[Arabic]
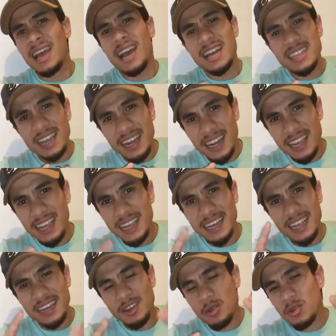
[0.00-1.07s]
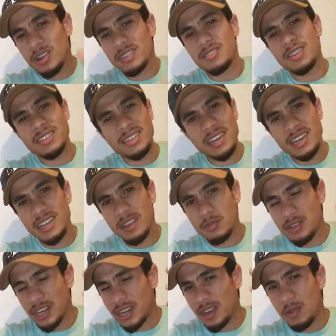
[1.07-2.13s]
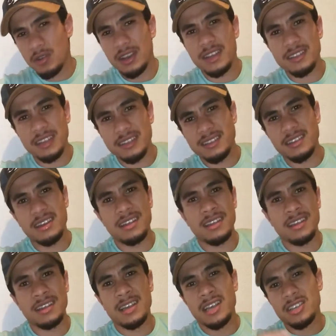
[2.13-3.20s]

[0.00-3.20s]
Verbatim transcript: هذا راه لا يعني انه كتخسر لينا وجهنا ولا كتخسر